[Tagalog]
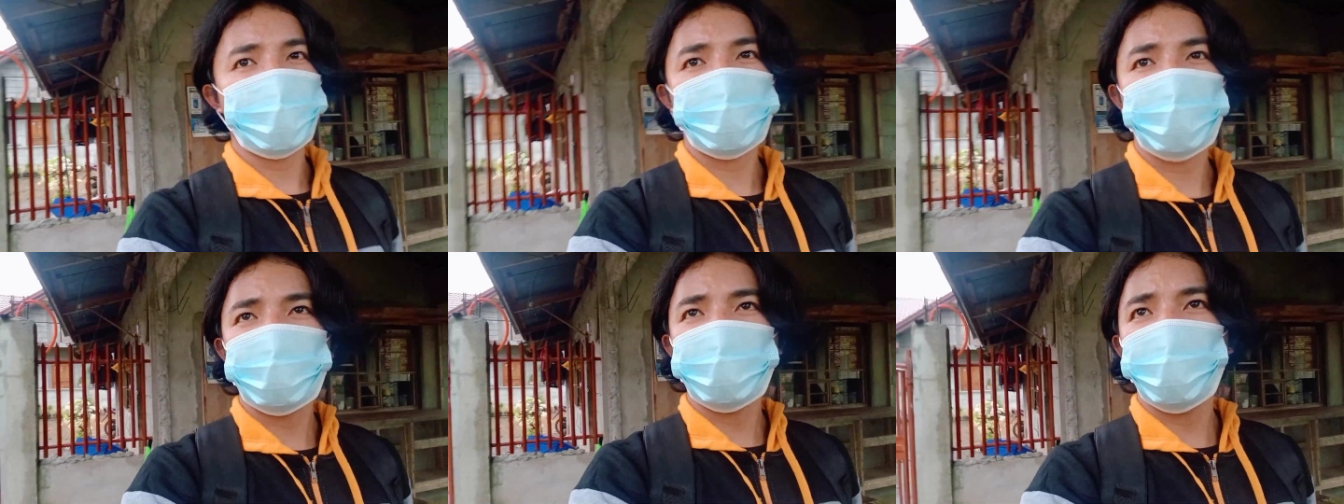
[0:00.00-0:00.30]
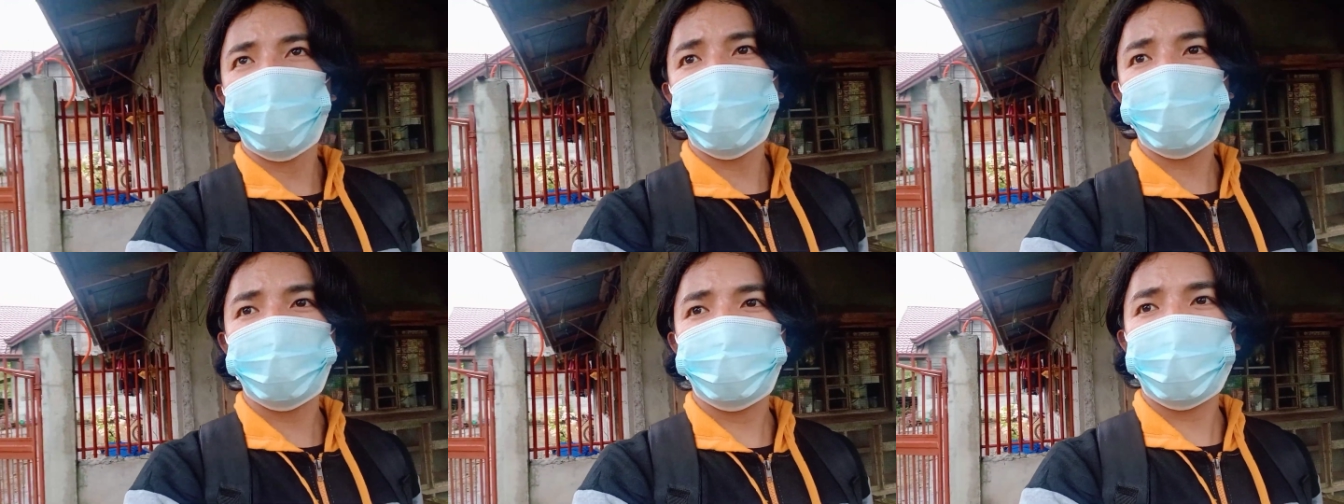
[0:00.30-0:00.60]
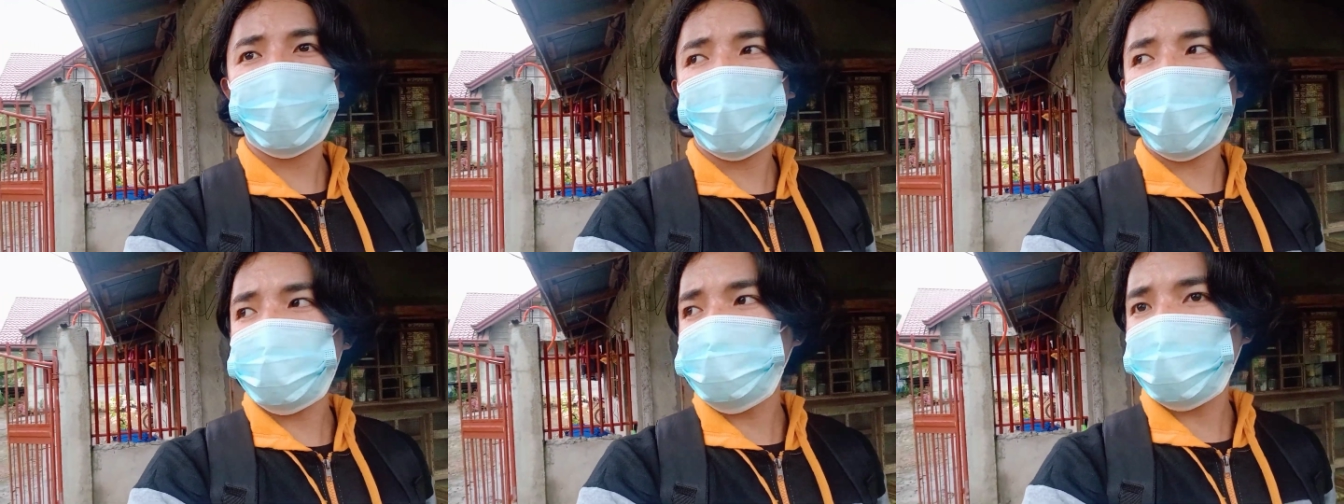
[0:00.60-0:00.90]
Ginoo ko,
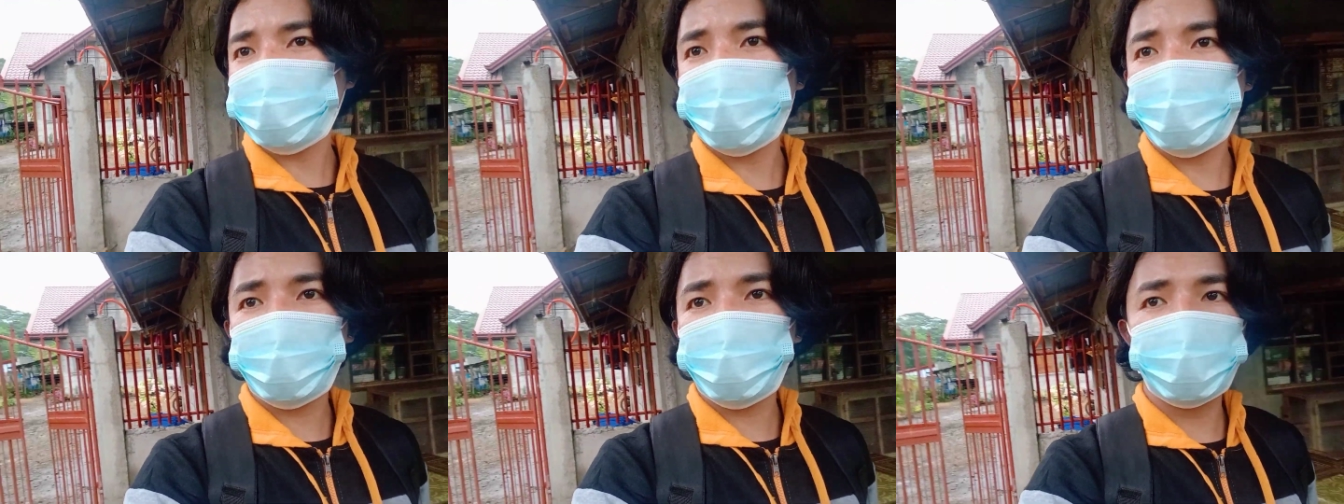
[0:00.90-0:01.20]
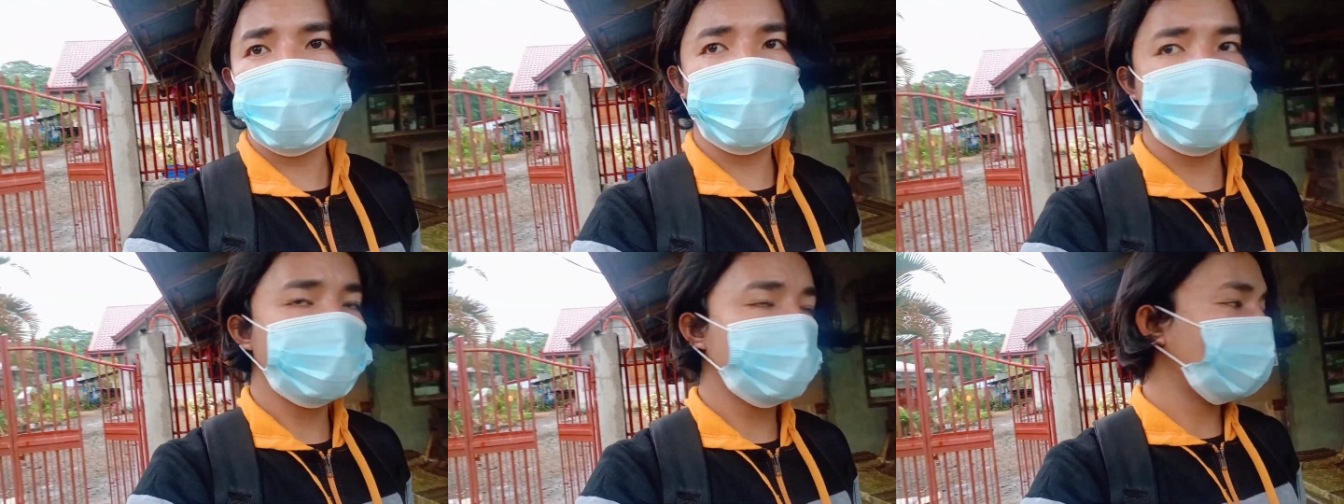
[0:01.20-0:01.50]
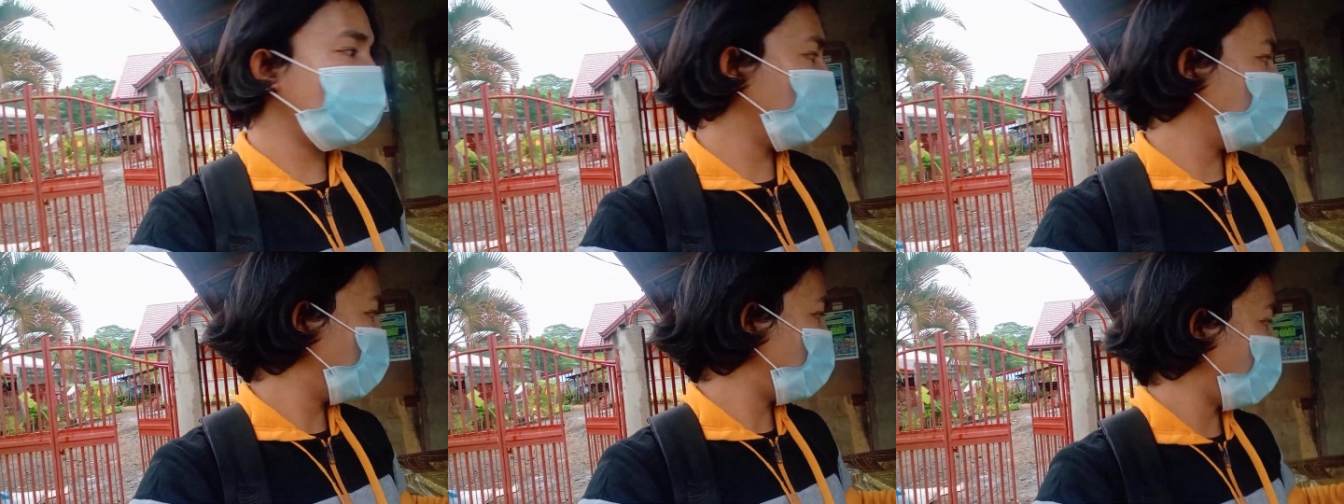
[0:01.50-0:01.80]
malakas pa naman ng
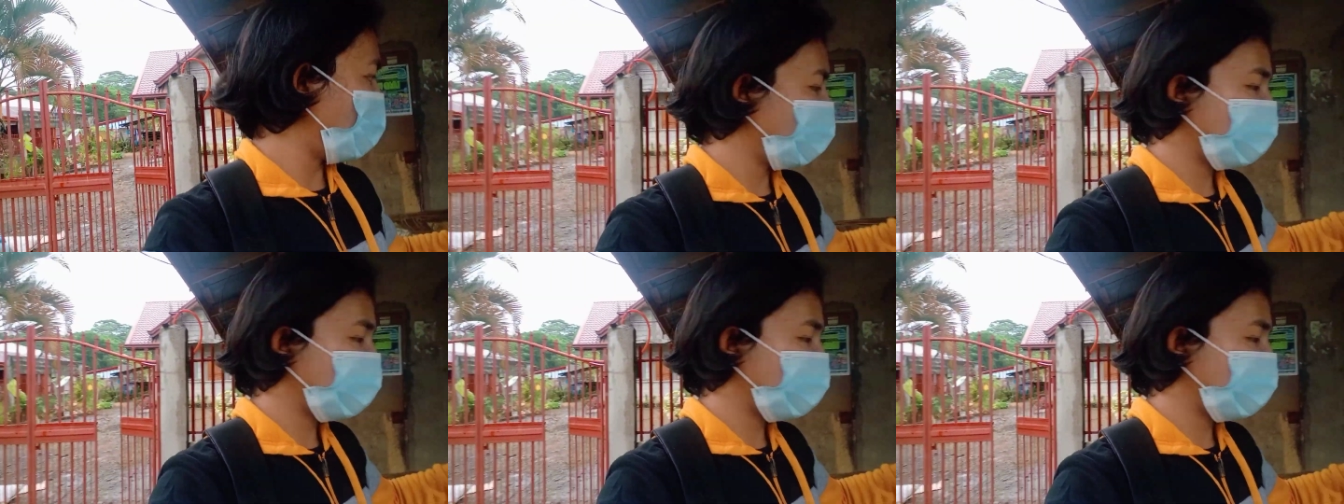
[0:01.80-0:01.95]
yung ulan.